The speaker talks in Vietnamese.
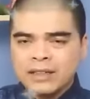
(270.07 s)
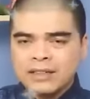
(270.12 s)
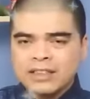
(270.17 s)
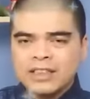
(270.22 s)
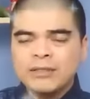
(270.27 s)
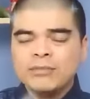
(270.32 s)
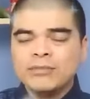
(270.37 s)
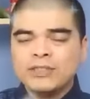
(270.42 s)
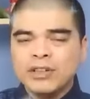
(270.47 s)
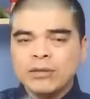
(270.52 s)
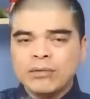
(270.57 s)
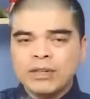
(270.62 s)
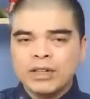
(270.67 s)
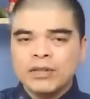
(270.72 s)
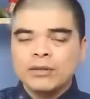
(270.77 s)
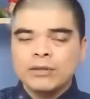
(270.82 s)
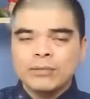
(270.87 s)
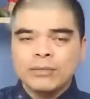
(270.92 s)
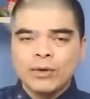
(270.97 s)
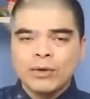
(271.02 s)
chìm trong
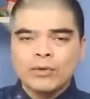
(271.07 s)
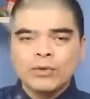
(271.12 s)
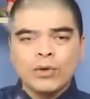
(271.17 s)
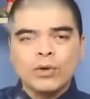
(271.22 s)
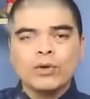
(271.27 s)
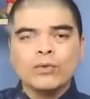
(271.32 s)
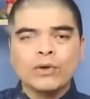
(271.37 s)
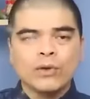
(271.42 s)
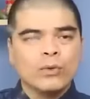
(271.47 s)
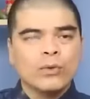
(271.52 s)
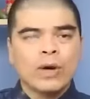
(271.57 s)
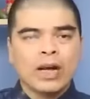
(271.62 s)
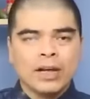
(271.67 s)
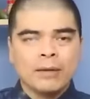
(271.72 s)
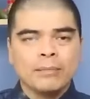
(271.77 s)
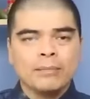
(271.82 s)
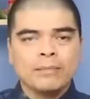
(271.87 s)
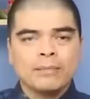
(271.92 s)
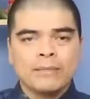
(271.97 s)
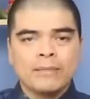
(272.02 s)
cái bóng tối và u
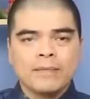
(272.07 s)
ám